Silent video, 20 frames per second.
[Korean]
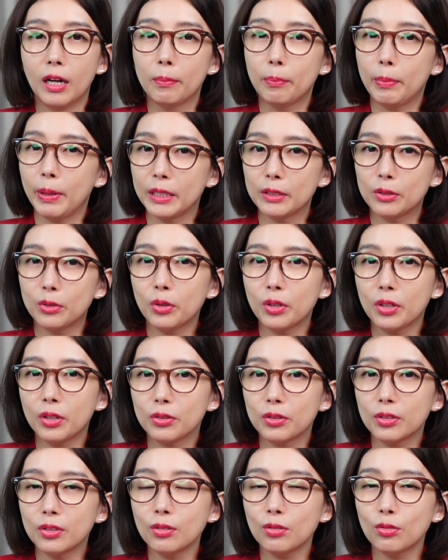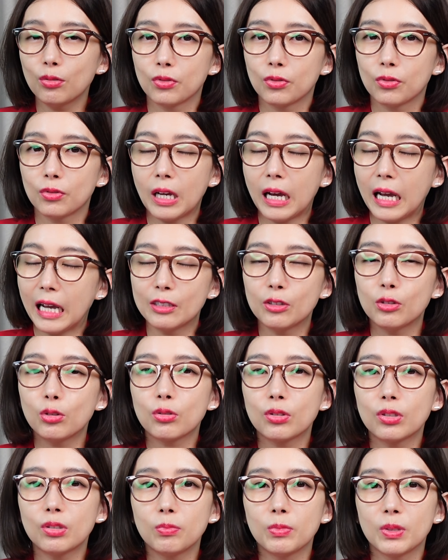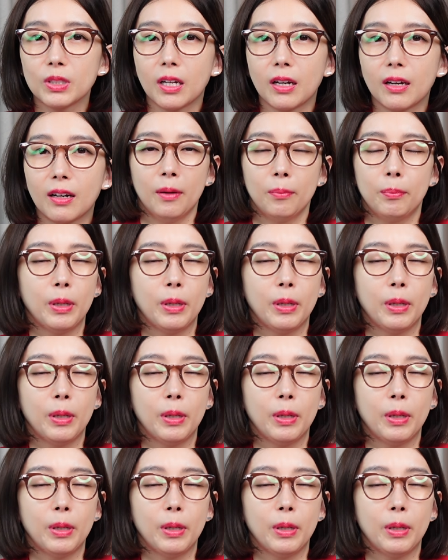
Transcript: 배소연은 안 죽습니다.